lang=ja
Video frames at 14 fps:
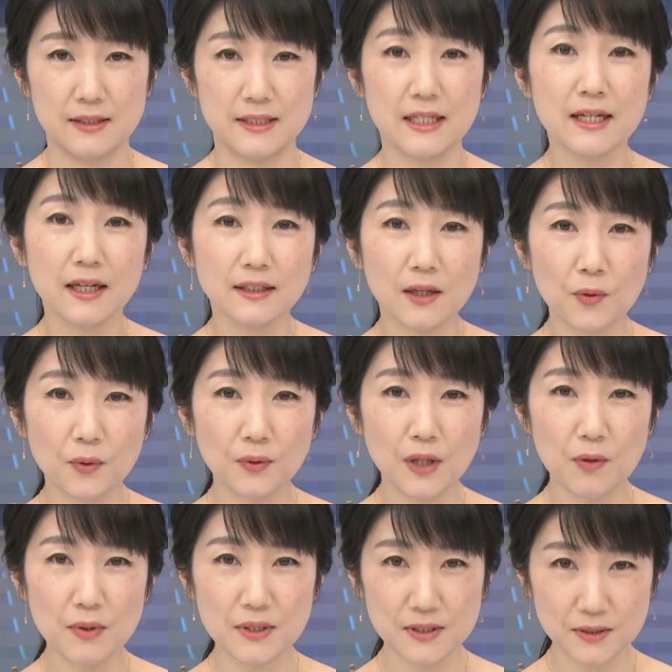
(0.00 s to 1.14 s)
新型
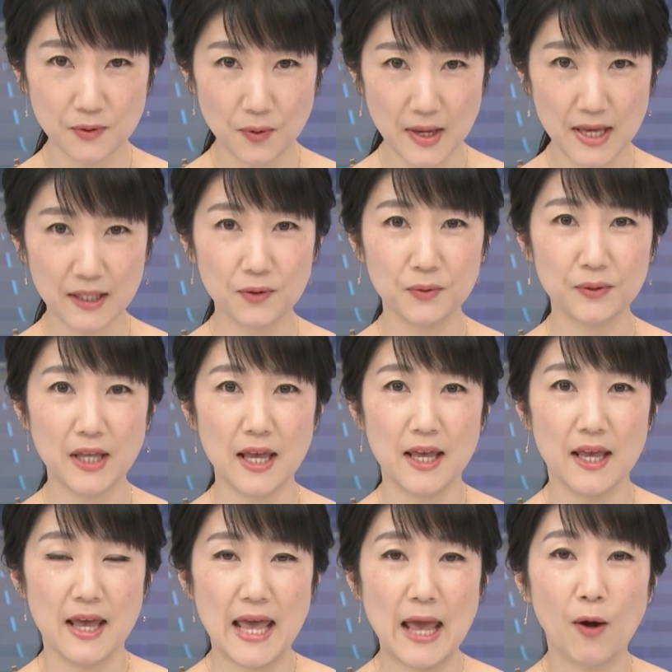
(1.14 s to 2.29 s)
コロナウイルスの影響
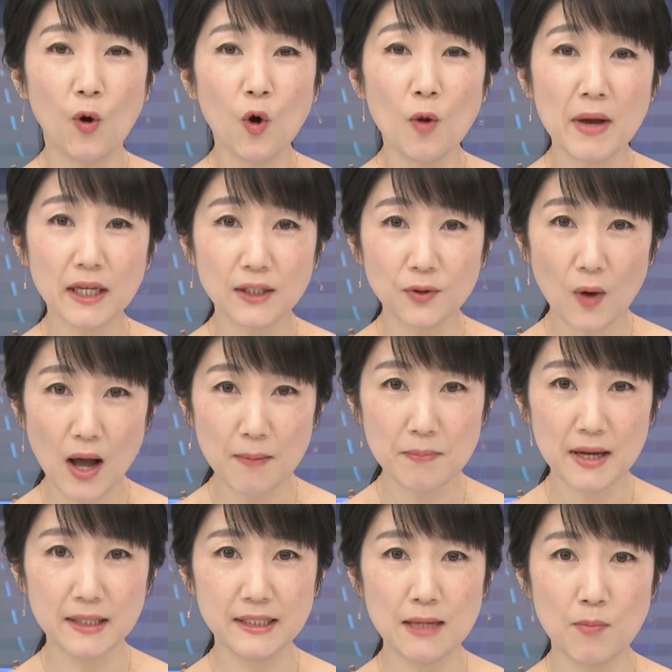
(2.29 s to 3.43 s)
で恵方巻きの販
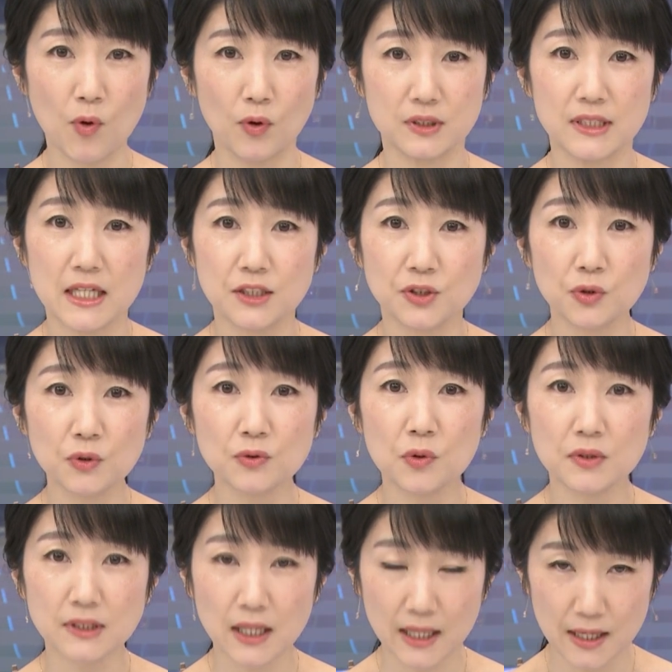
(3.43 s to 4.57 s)
売でも接
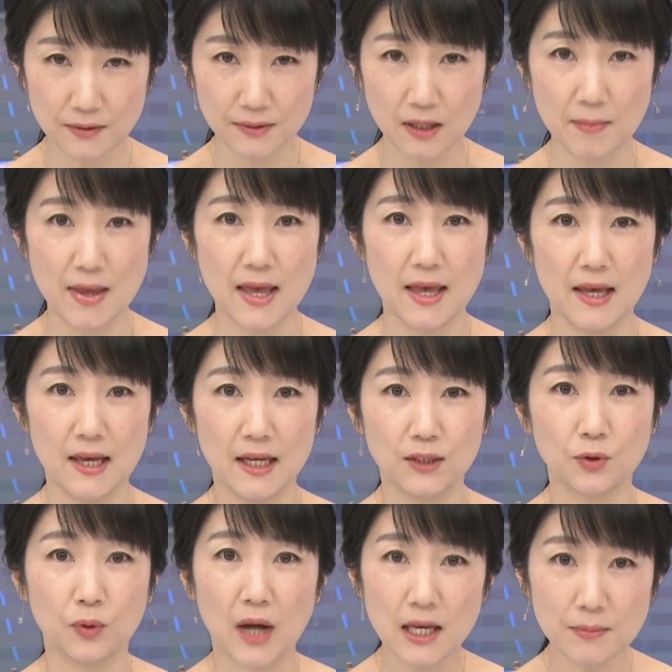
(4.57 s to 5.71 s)
触を避けるため、
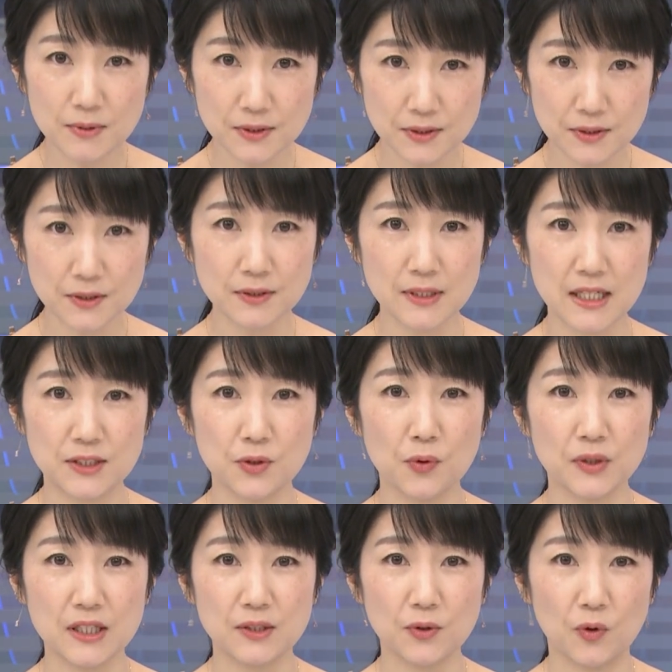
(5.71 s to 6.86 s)
ドライブスルーで
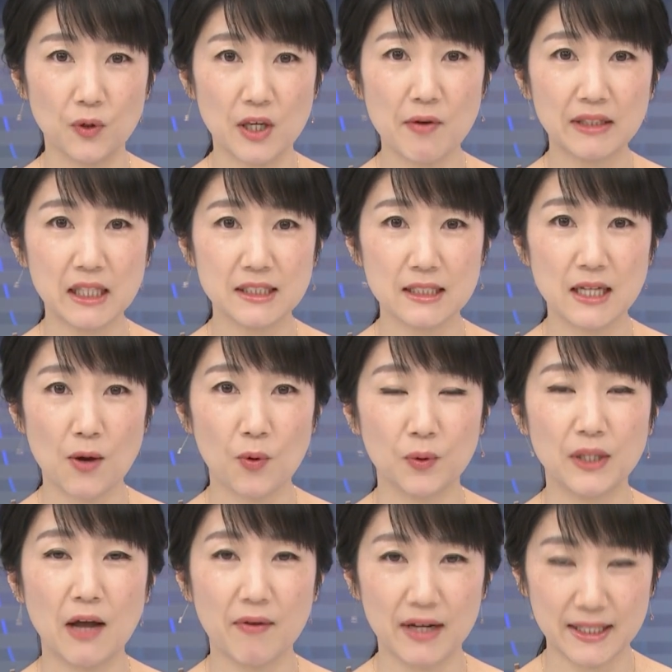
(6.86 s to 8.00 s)
商品の受け渡しが
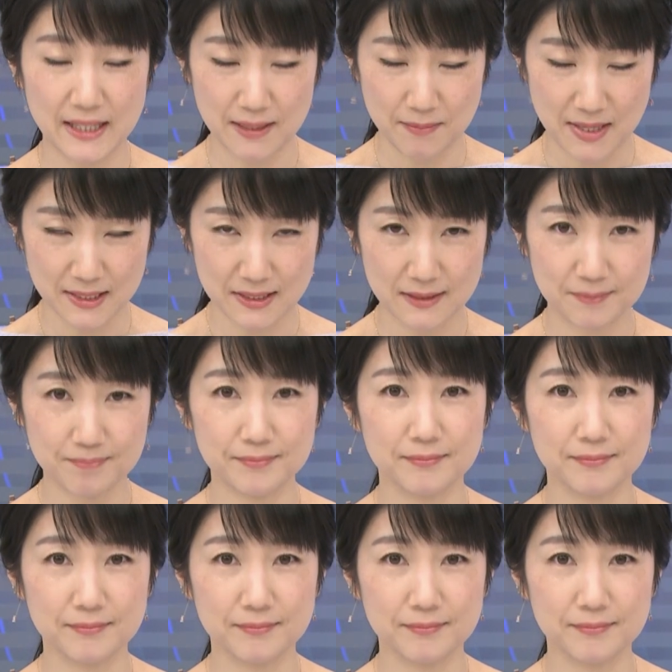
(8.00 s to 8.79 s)
行われています。